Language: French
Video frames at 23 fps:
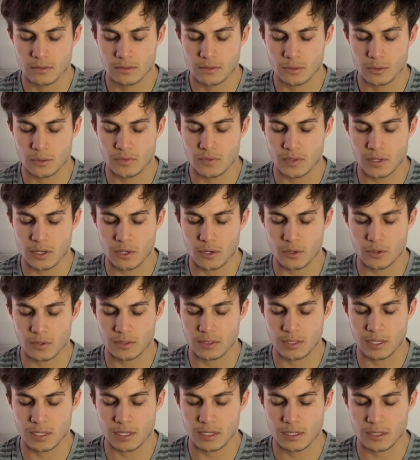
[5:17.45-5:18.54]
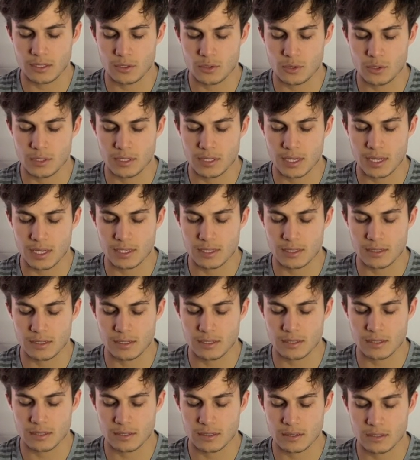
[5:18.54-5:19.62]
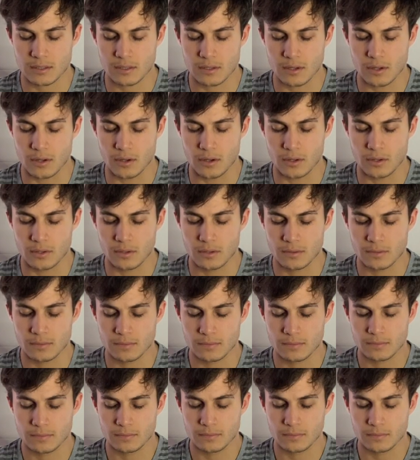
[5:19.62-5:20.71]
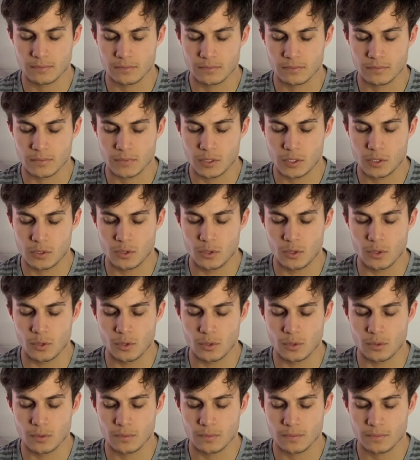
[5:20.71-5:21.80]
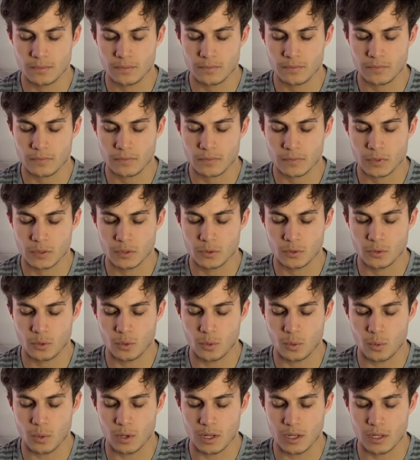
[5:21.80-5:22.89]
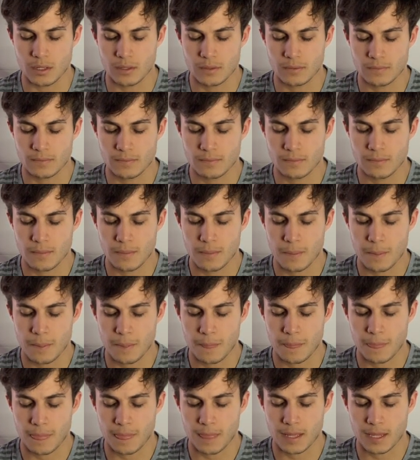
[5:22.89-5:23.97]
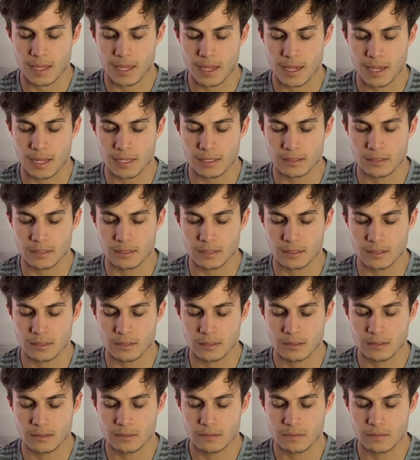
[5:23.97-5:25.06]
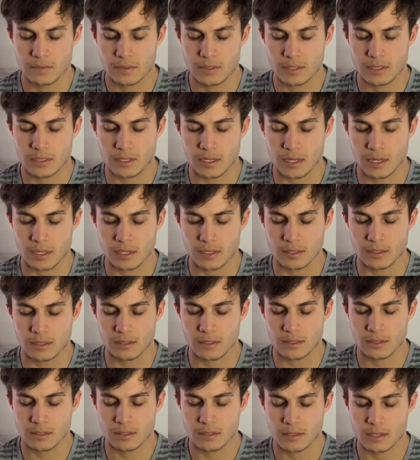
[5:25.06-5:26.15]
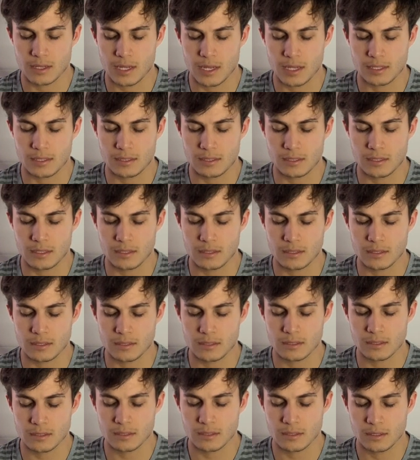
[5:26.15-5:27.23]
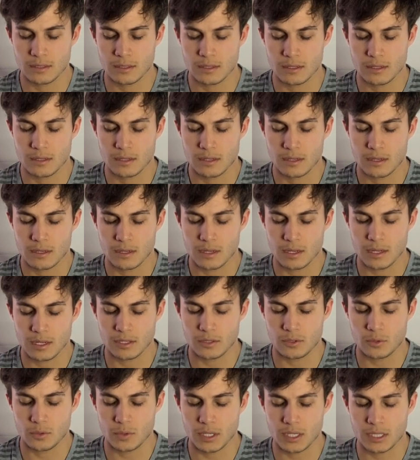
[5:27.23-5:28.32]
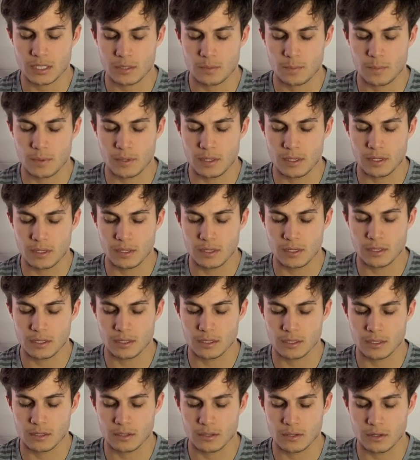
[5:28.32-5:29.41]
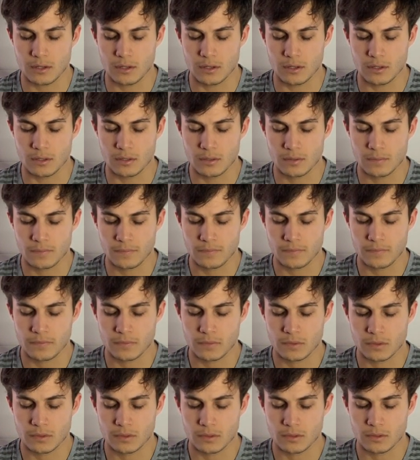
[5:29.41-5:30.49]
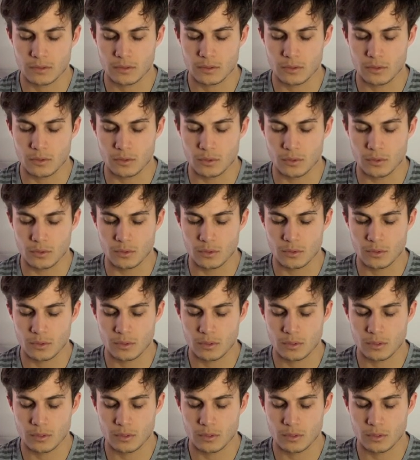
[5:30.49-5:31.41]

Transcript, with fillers: tu vas compter jusqu'à 6. 1, 2, 3, 4, 5 et 6. Et tu expires. 1, 2, 3.